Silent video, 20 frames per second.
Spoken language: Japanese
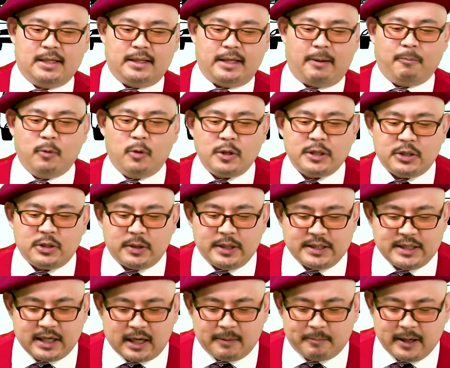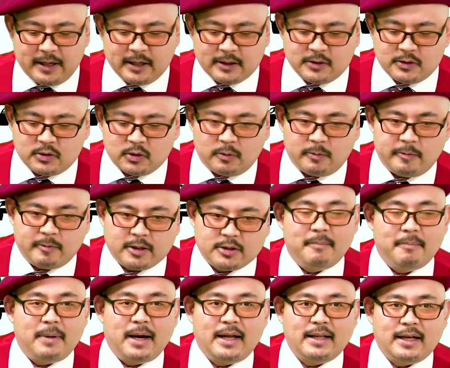ね、もう一人じゃあマイダックスを呼びま
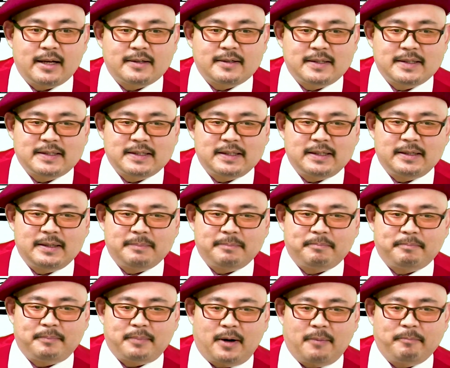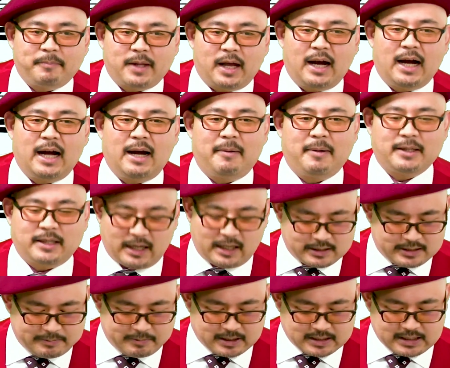しょう。マイダックス、バン、ああ、また
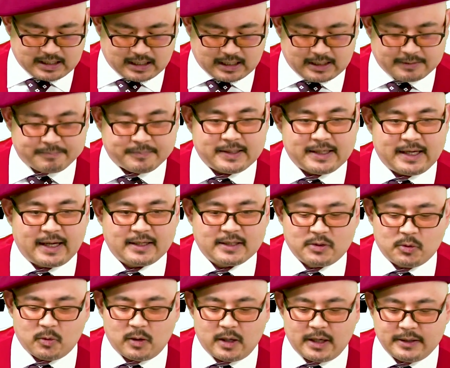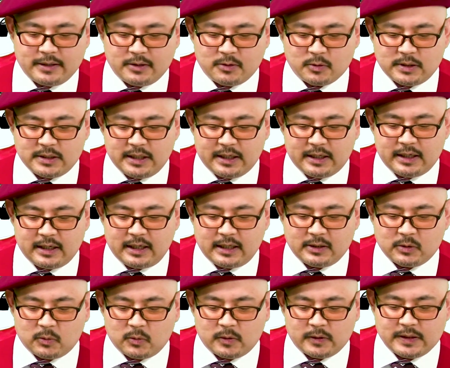来ました。ね、そこは乗っちゃいけない
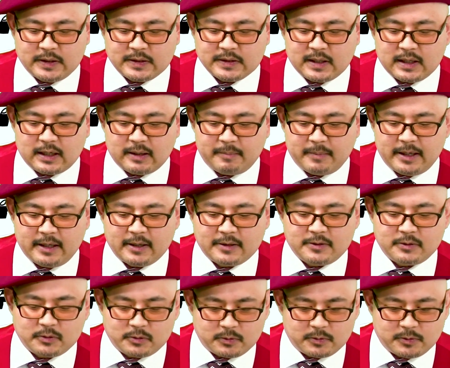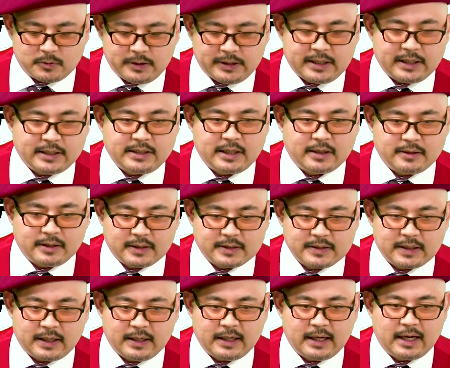ところですから、マイダックス降りてきてくだ
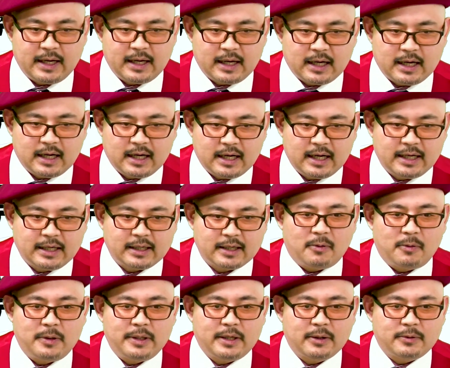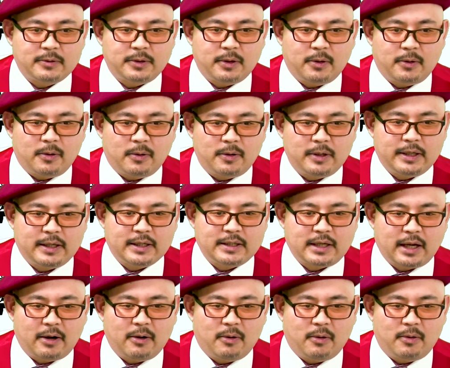さいね。はい、降りてくよ、降りてき
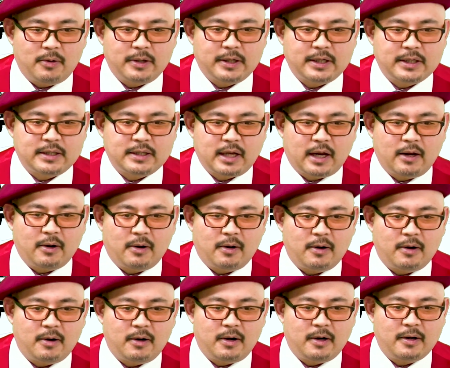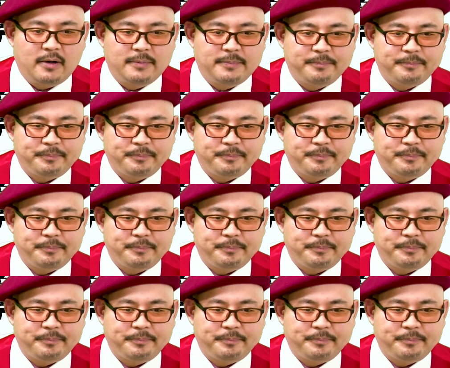たよ、降りてきたよ、あ